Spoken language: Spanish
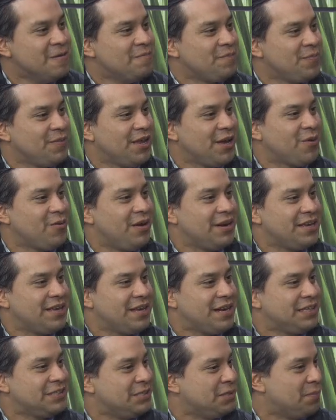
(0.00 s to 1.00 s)
de
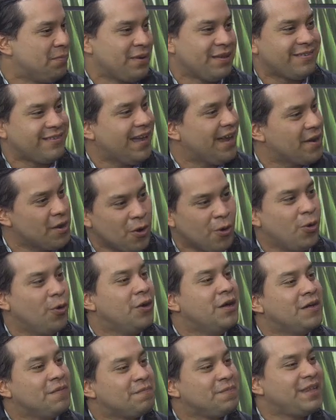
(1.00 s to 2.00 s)
cualquier archipestalgo
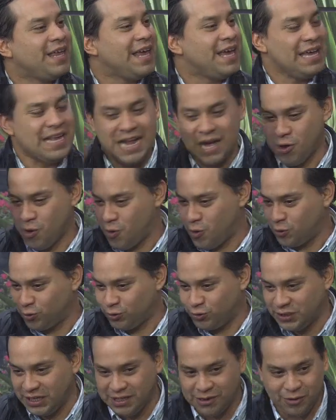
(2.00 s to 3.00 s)
de ir a Colón
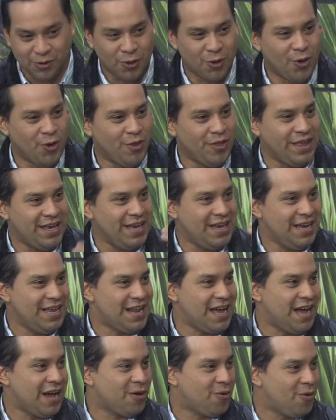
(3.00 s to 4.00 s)
de
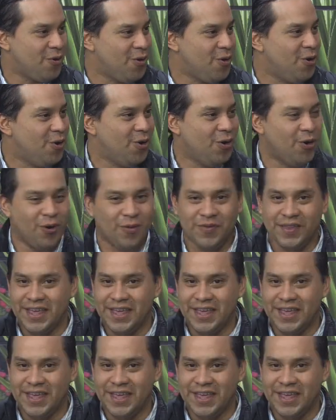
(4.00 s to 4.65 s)
ir a Colón,